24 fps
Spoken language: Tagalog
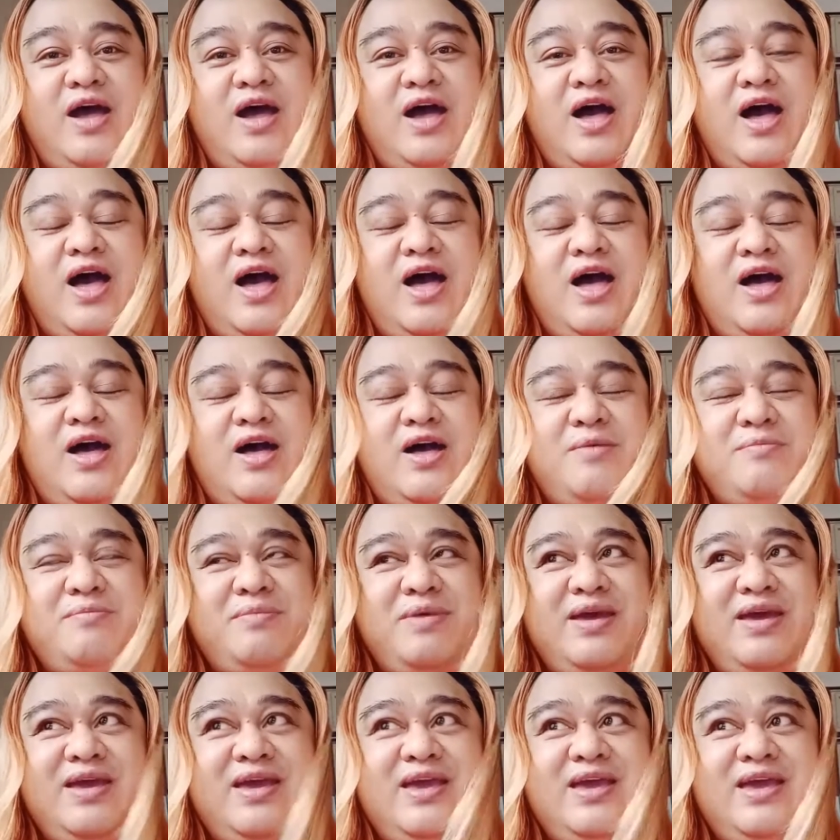uh,
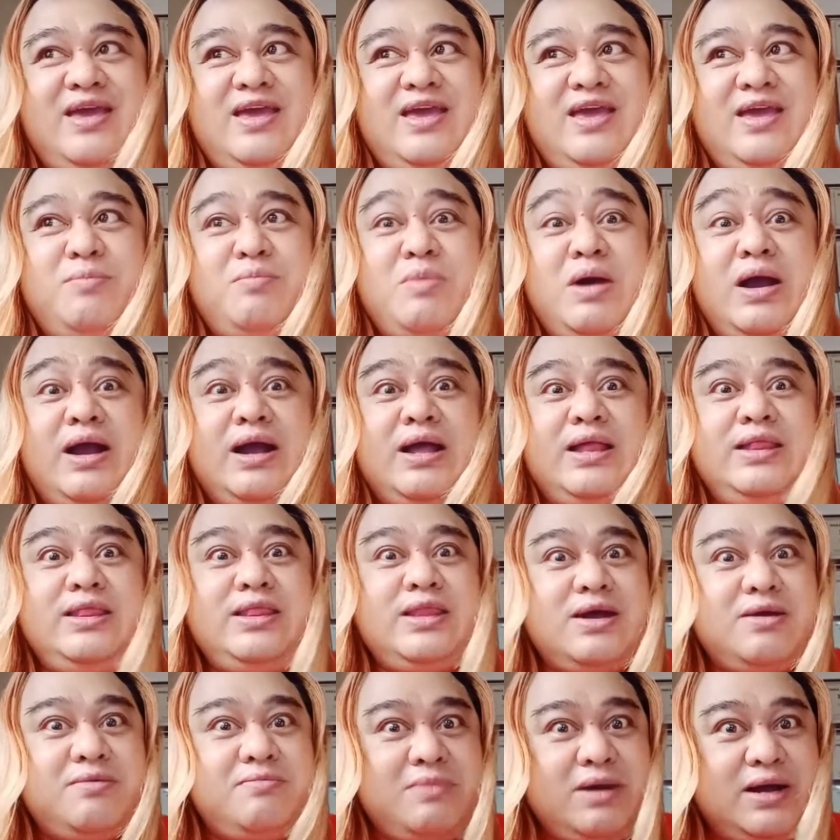may
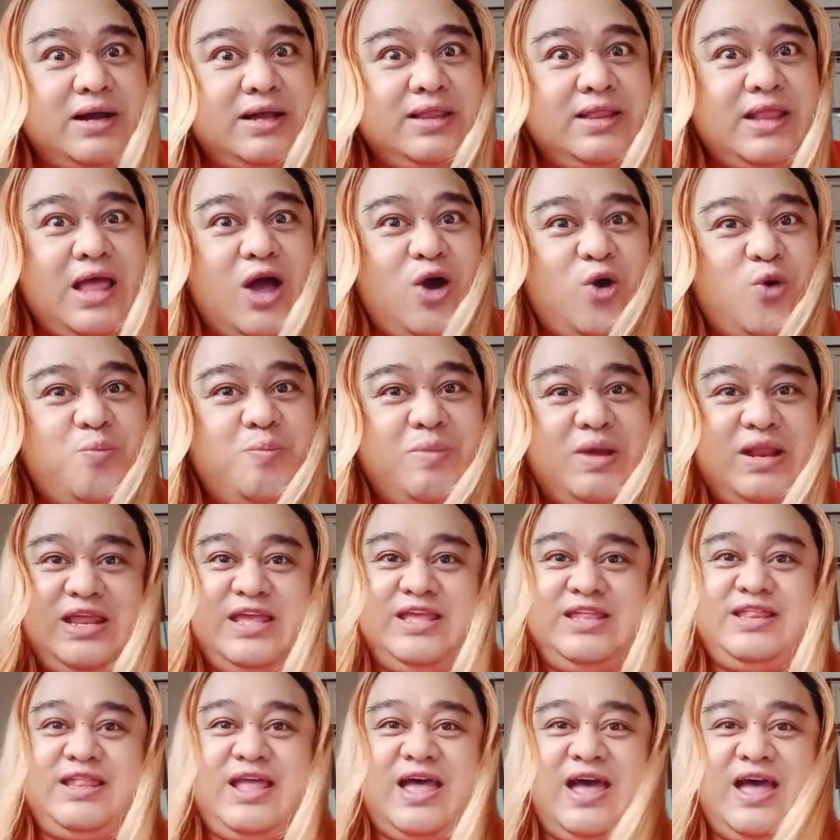magandang maganda akong
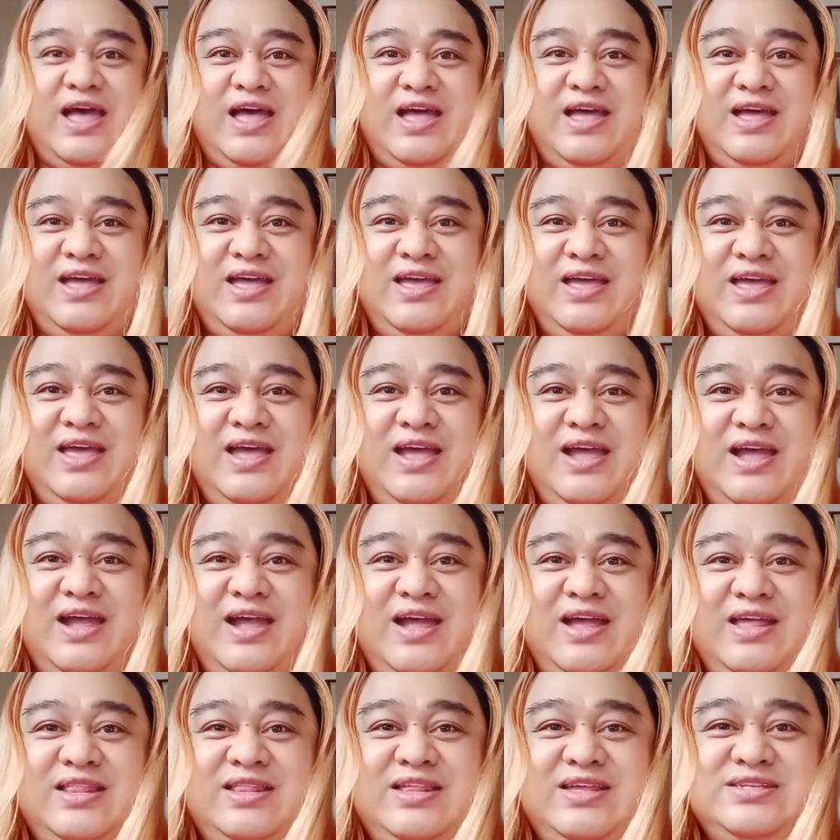balita.
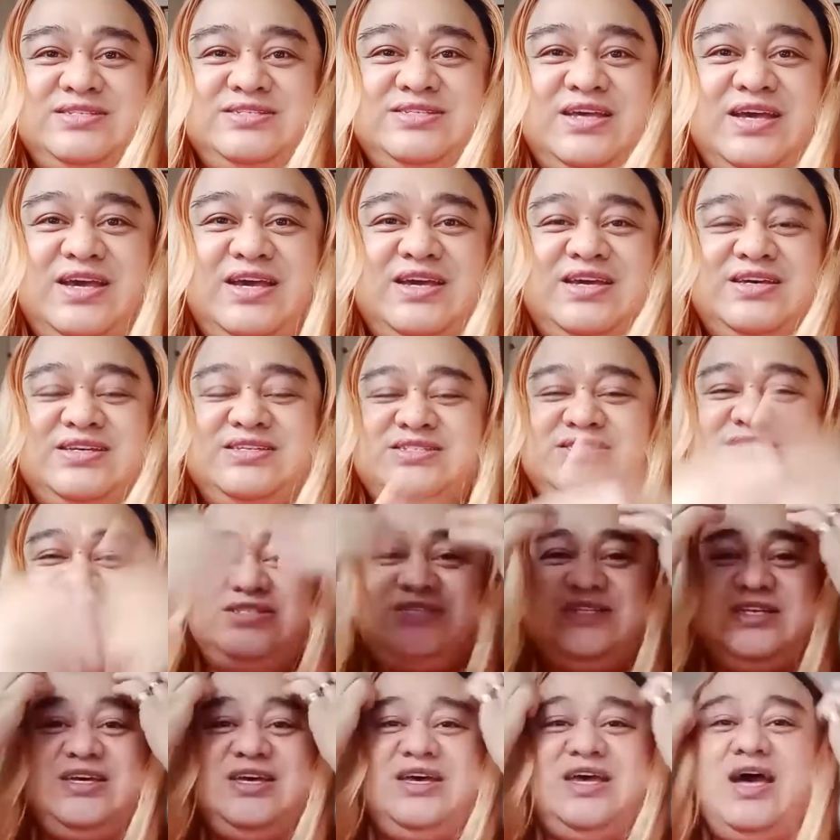This
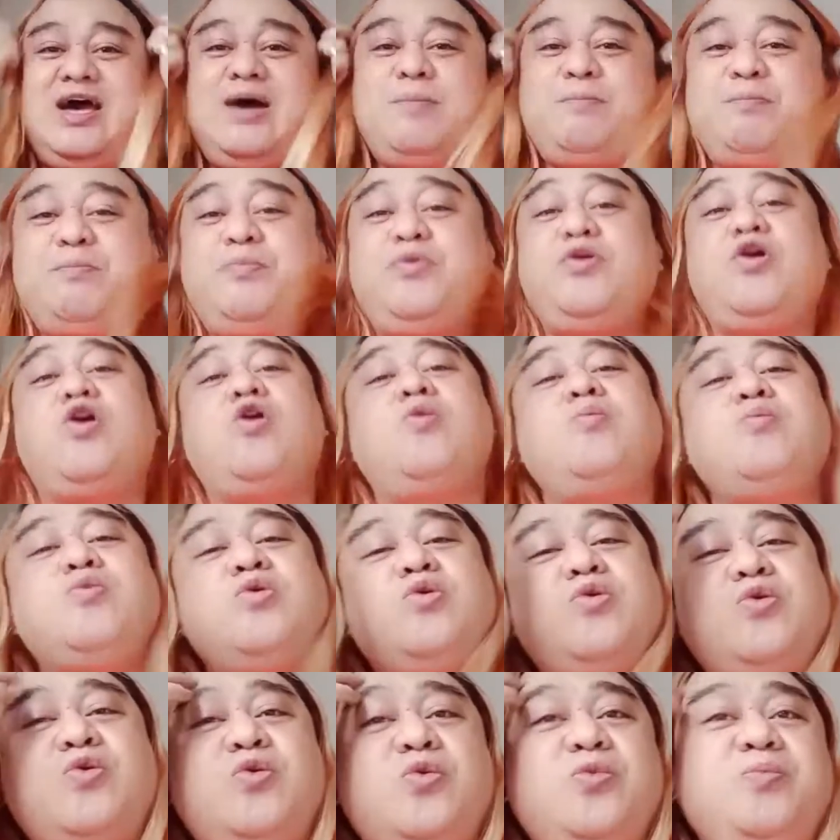is a
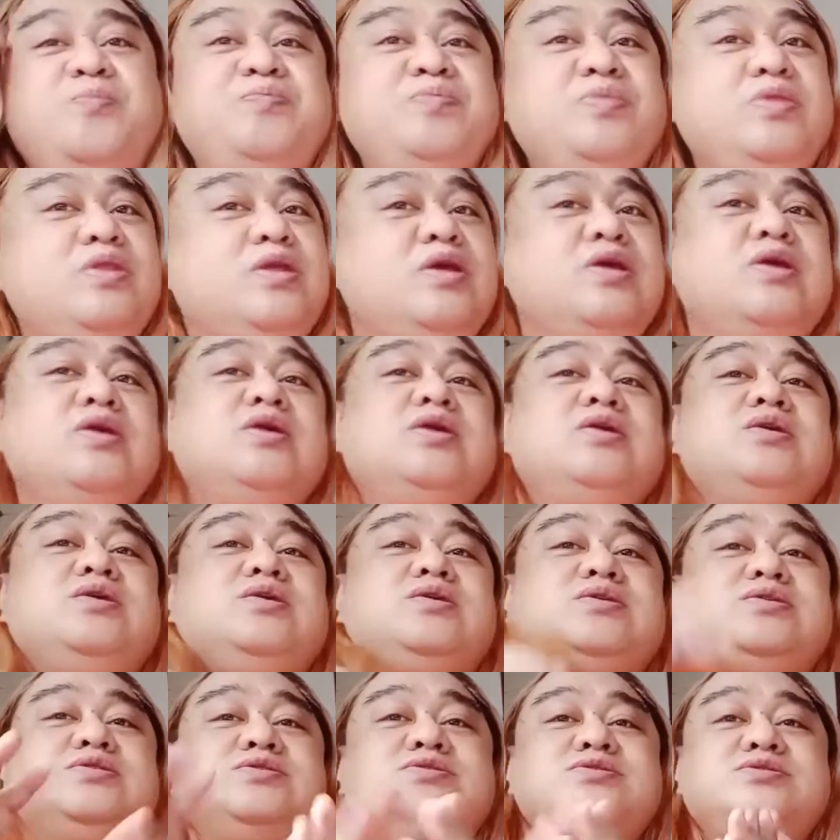promo.
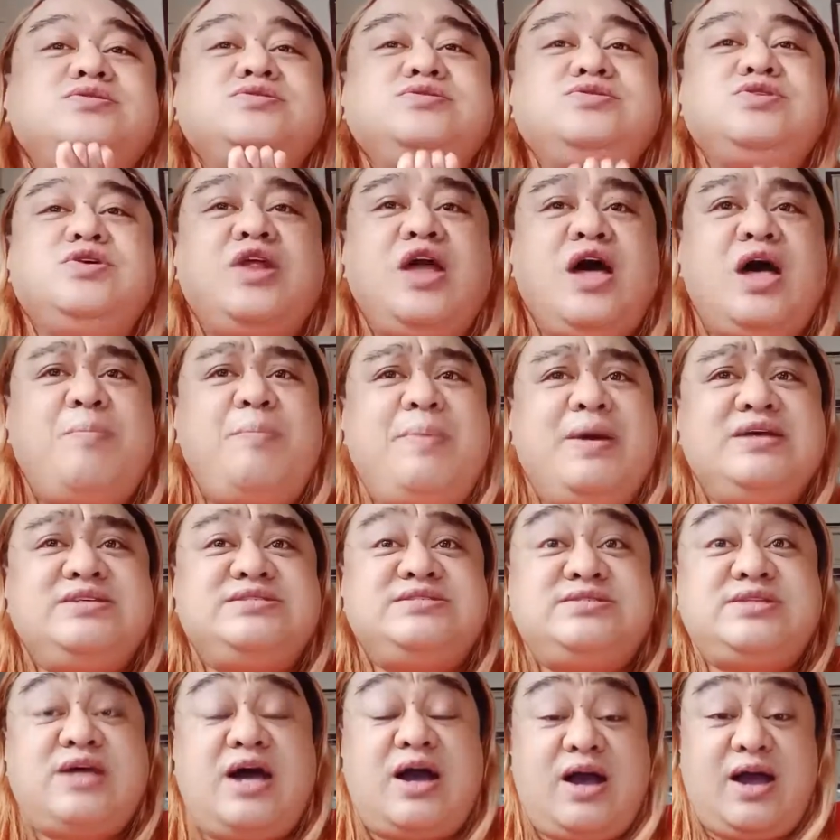So,
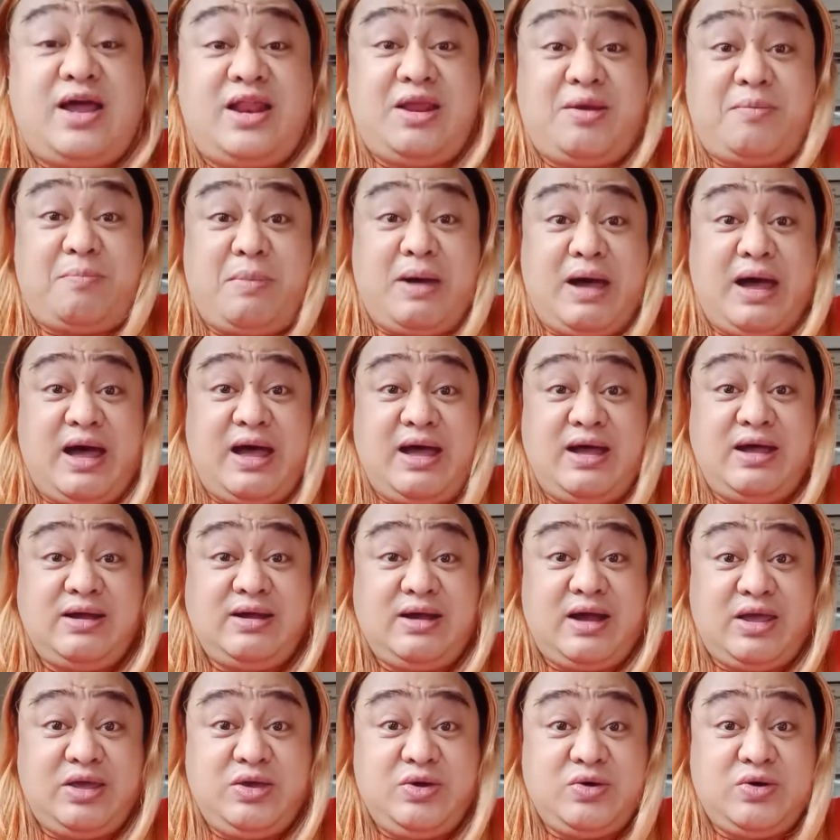nakapag-stock ka na ba
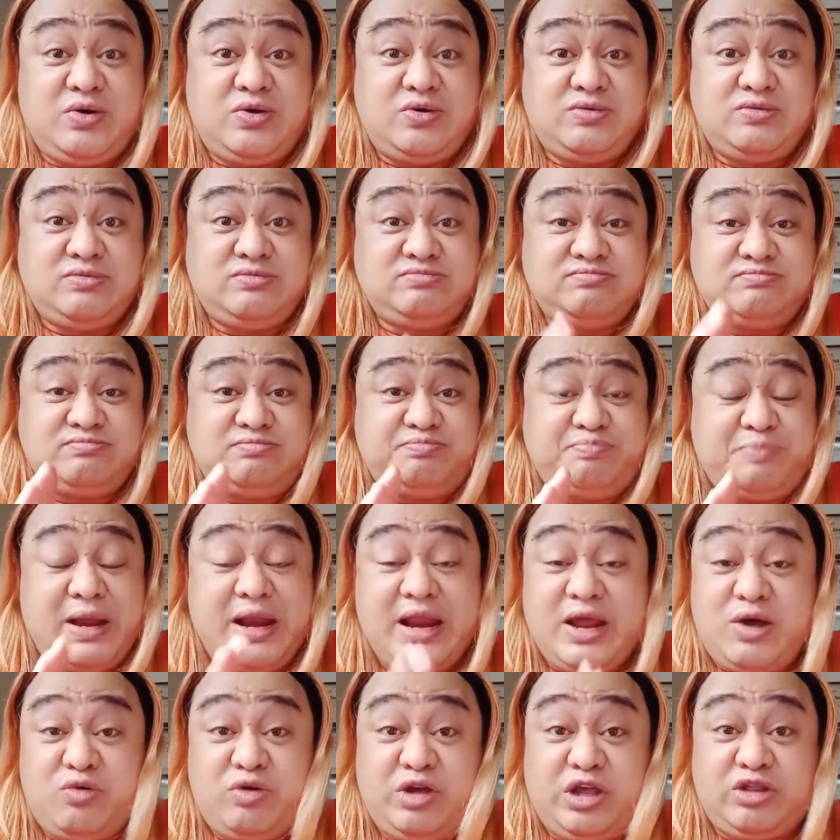ngayong
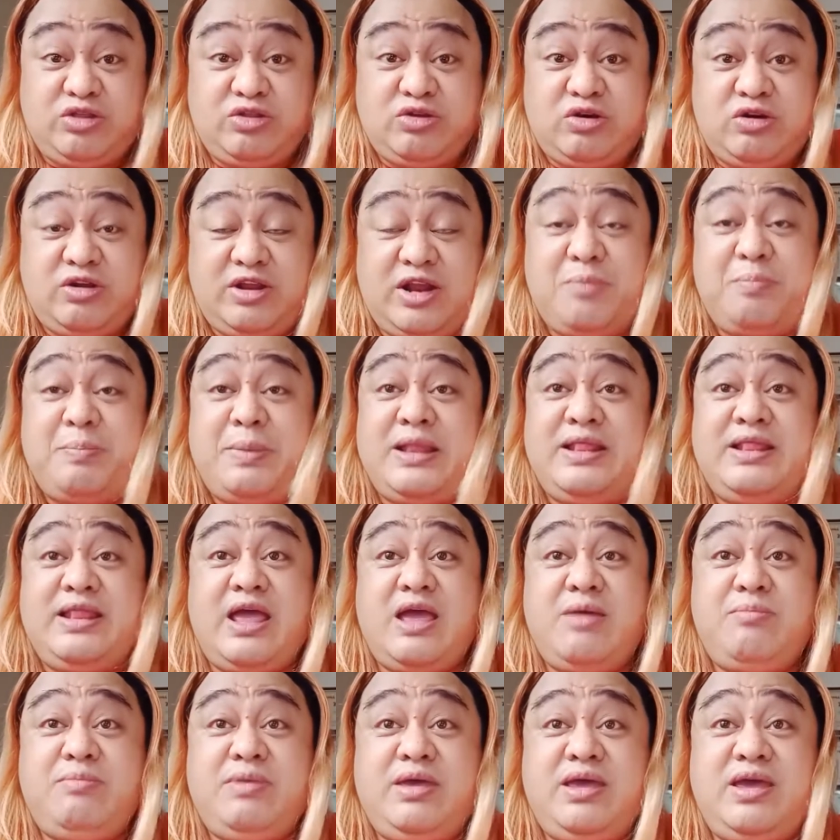panahon ito ng
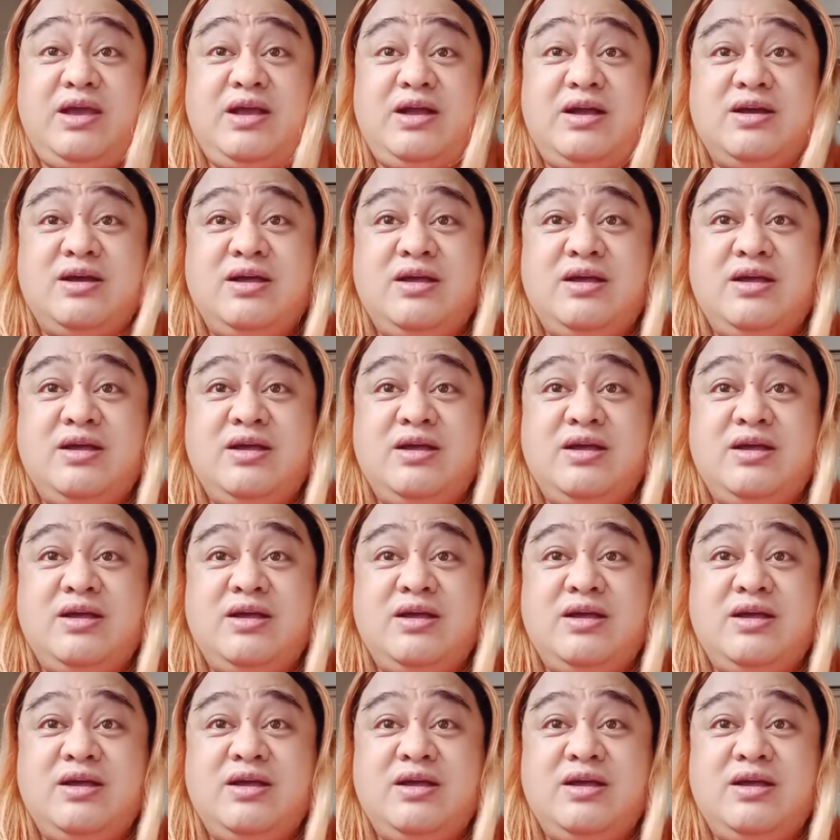pandemic?